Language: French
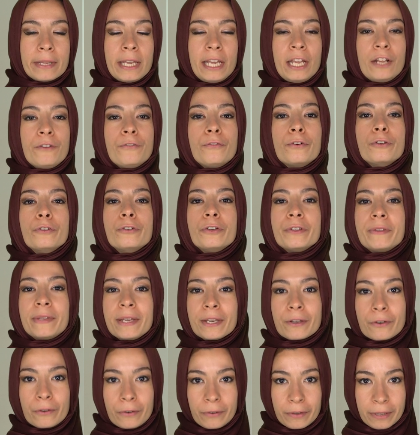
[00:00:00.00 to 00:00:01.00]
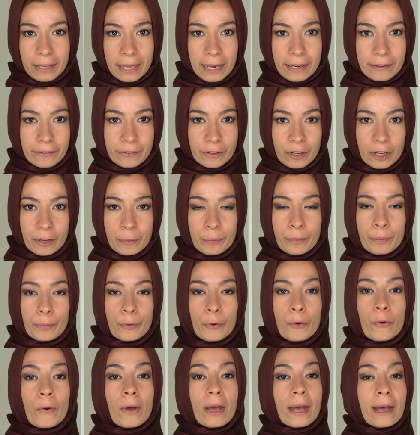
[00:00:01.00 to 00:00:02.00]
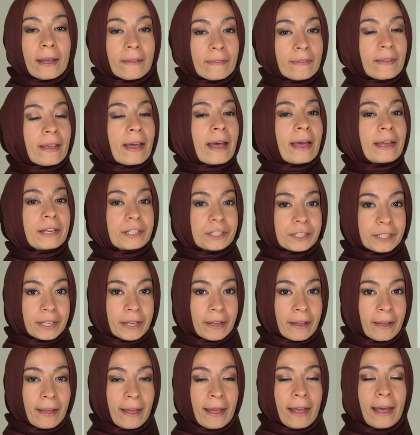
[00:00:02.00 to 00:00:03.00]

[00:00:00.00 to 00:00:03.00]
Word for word: Il faut noter que le calcium peut interagir